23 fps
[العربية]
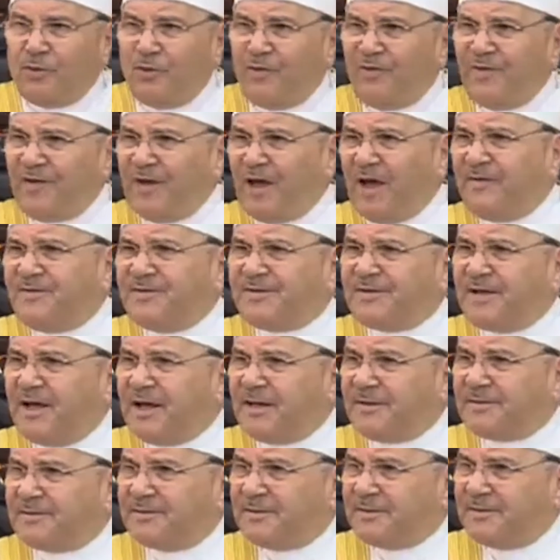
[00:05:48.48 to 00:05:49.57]
وفي
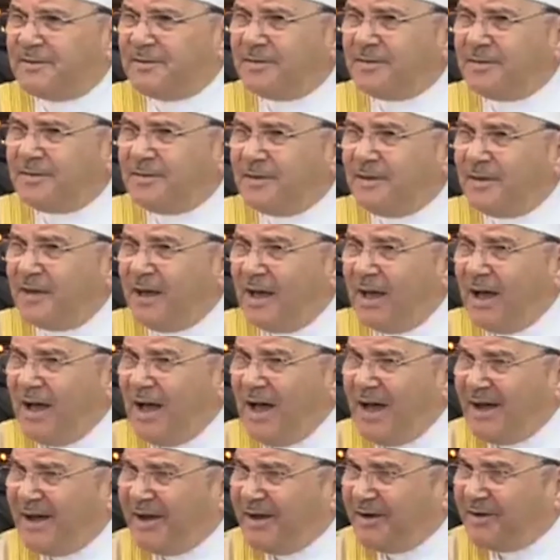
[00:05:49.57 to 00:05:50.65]
قفزات
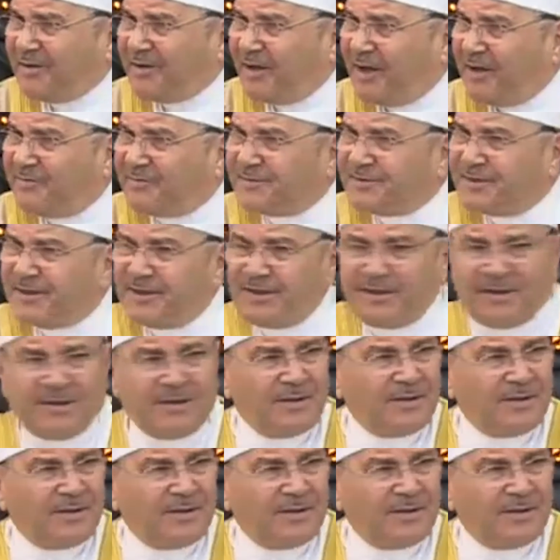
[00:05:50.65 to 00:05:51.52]
آخر قفزة